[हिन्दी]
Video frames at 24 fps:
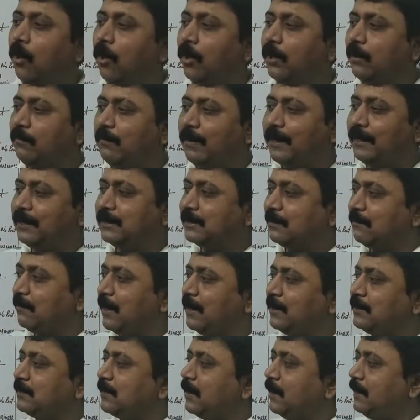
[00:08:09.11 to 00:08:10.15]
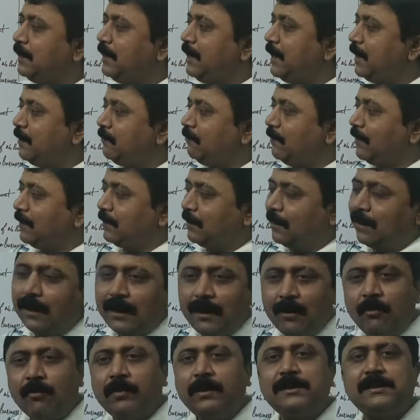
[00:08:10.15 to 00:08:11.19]
और हमारे समाज का एक वर्ग
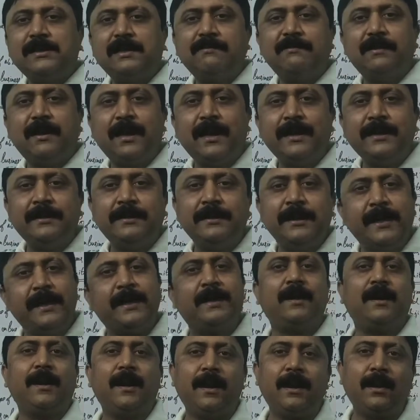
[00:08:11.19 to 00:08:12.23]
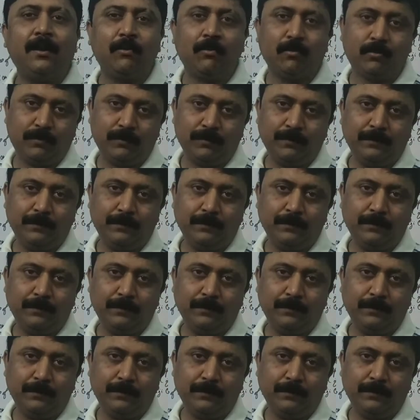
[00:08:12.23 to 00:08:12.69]
खड़ा होकर सिर्फ लड़ाई देख रहा हो